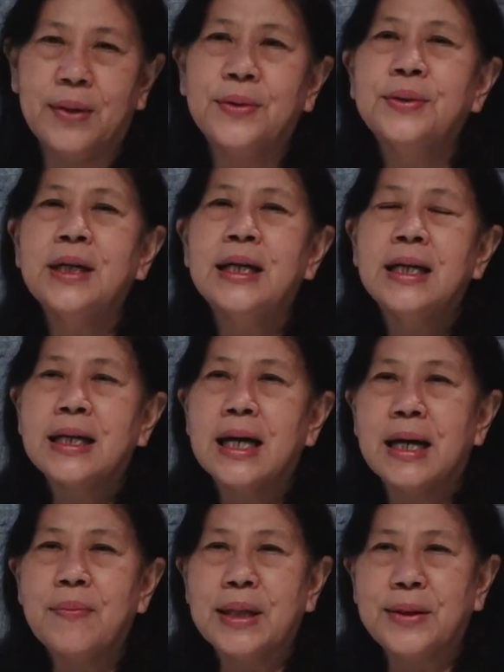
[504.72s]
Lalu
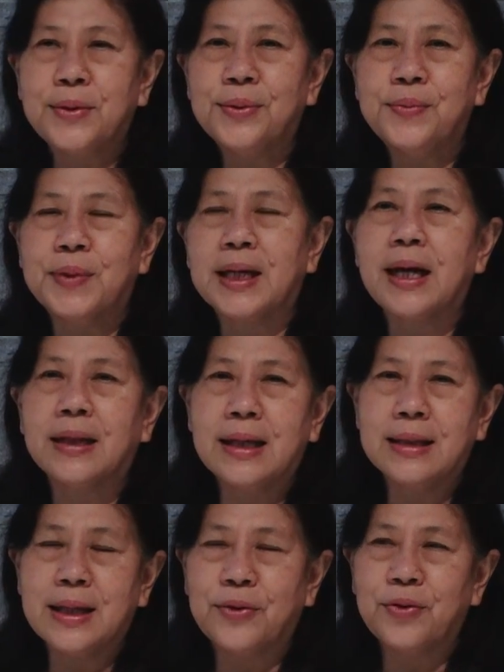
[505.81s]
garam itu
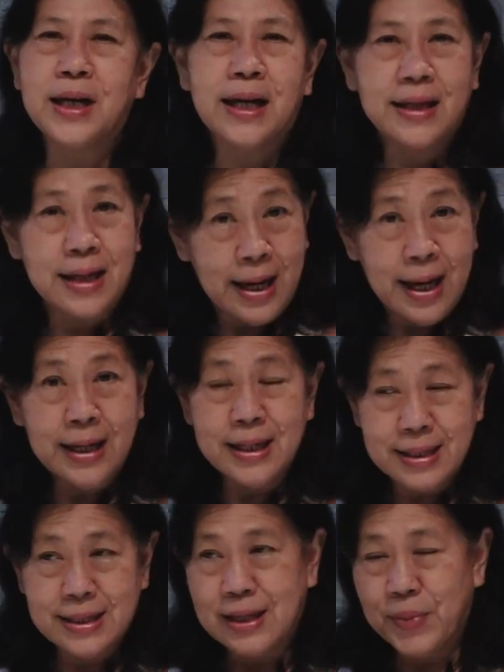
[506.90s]
berkata satu dengan yang
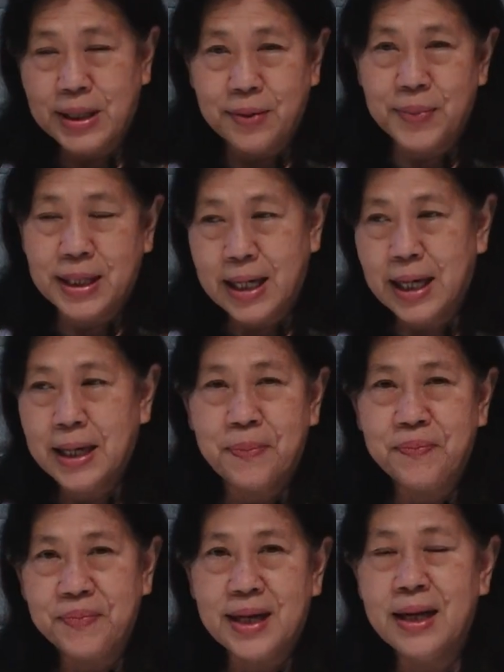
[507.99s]
lain sesama teman
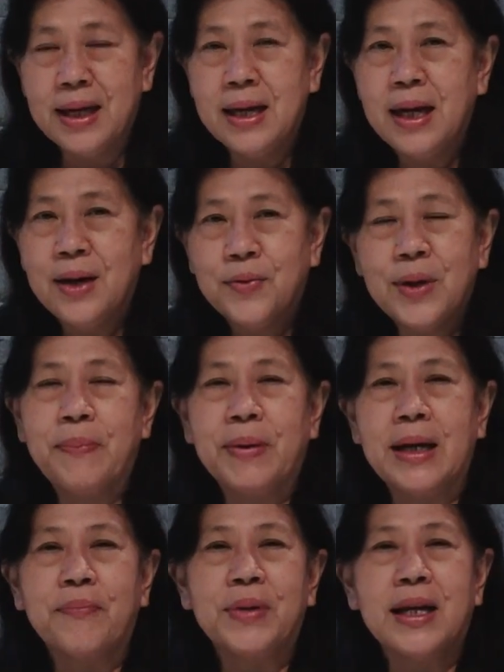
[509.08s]
garam ya. Wah,
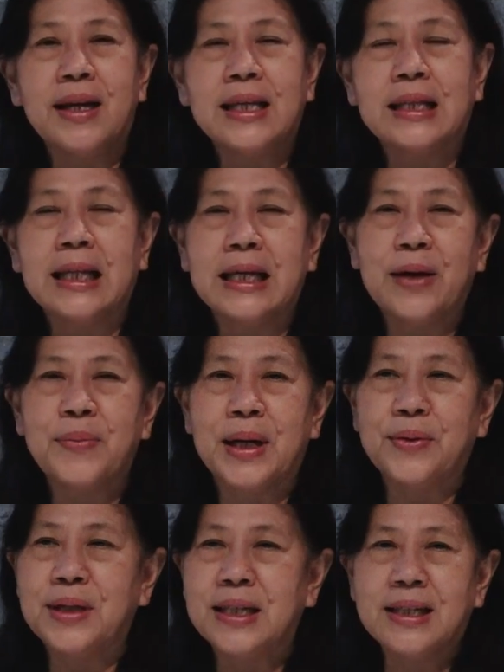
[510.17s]
penampilan kita yang
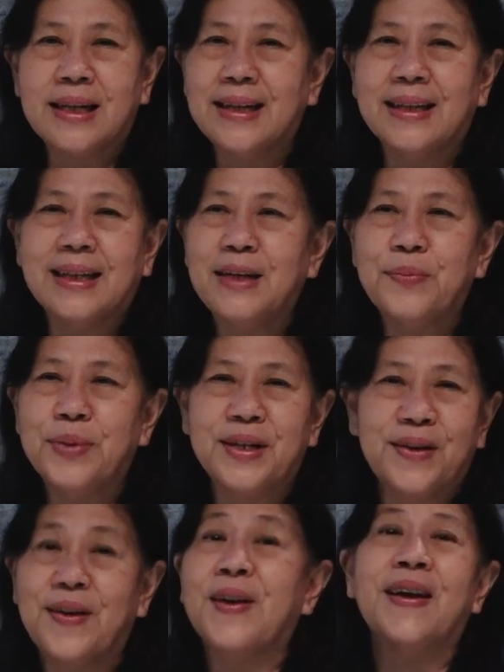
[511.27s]
baru ini ternyata
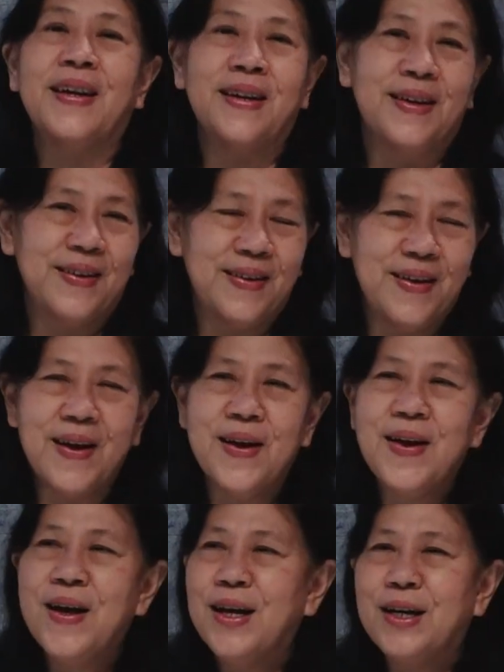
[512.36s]
lebih keren ya,
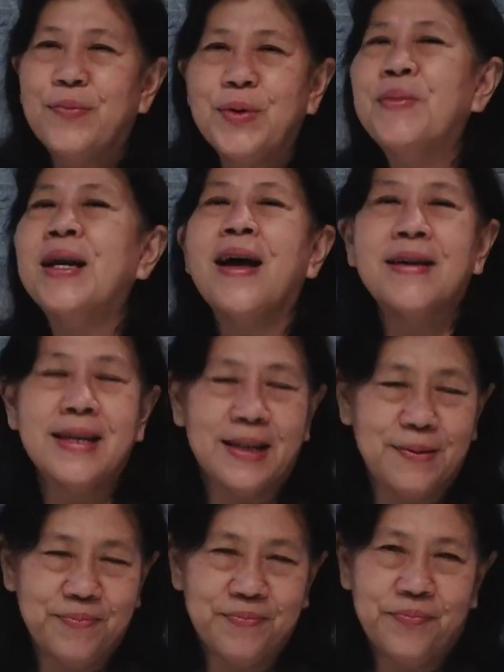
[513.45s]
lebih menarik.